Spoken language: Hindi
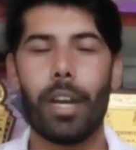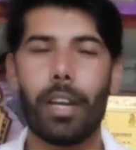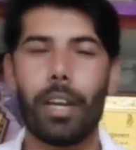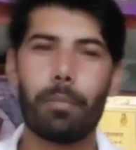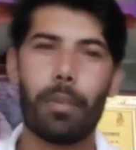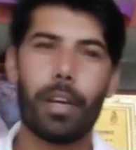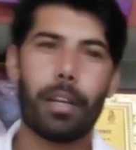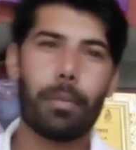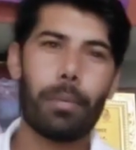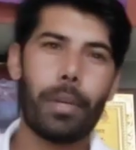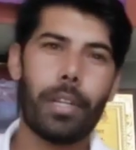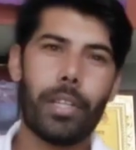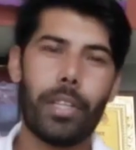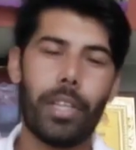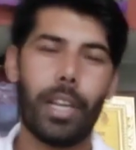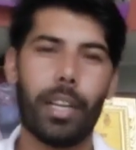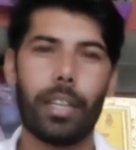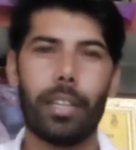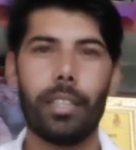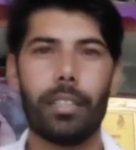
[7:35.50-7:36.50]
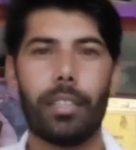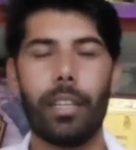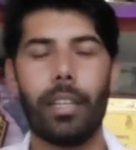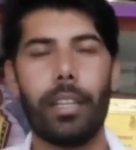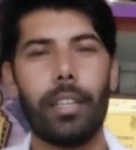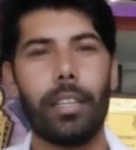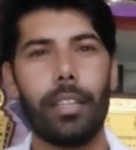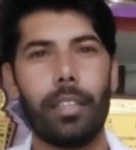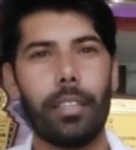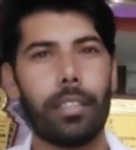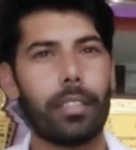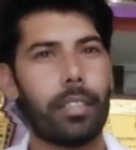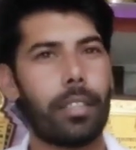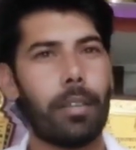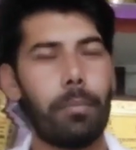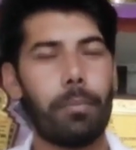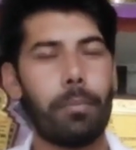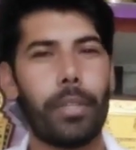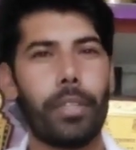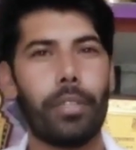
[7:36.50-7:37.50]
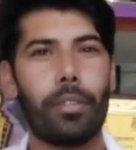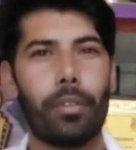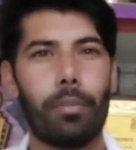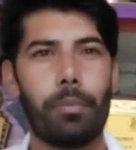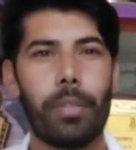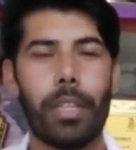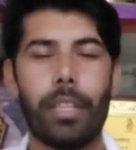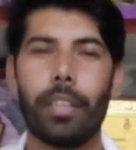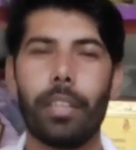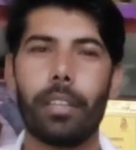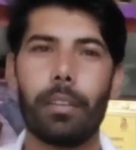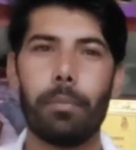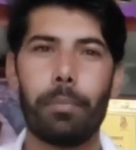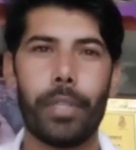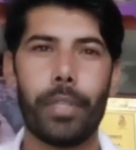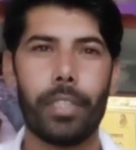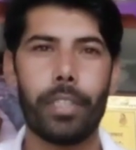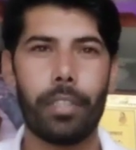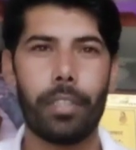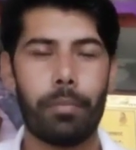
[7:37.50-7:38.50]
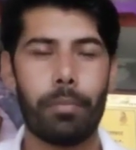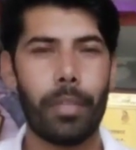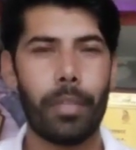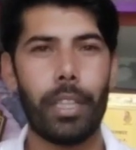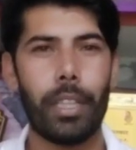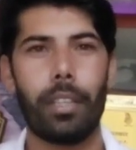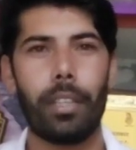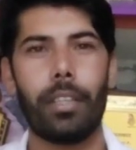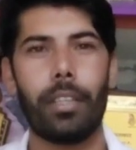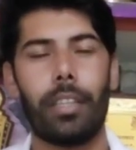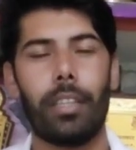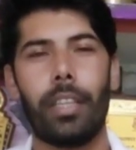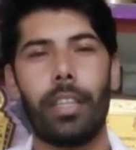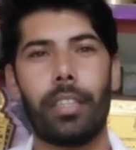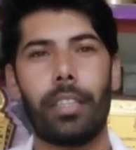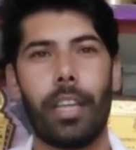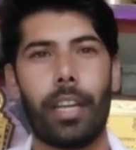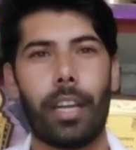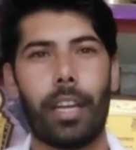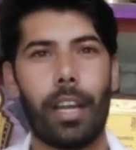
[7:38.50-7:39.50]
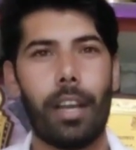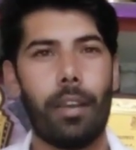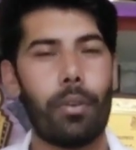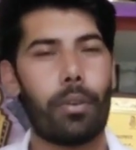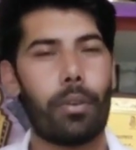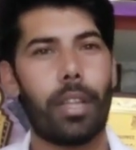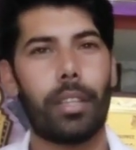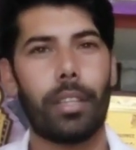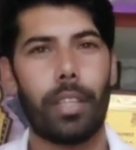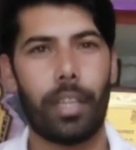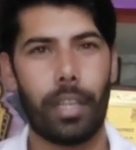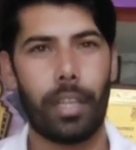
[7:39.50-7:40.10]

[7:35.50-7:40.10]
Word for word: बार बार फर्स्ट सेकंड थर्ड जी जी नॉमिनेशन कंपटीशन में लगता रहा और आता